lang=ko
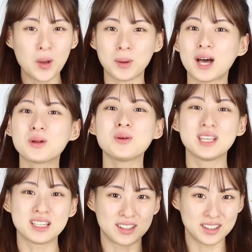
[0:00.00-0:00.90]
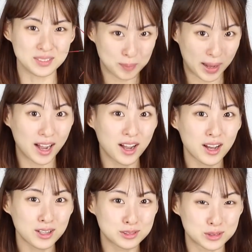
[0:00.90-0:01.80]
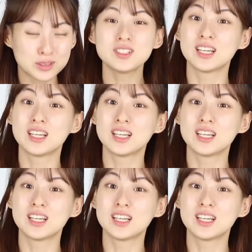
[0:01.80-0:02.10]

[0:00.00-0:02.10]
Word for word: 바로 이런 방과 후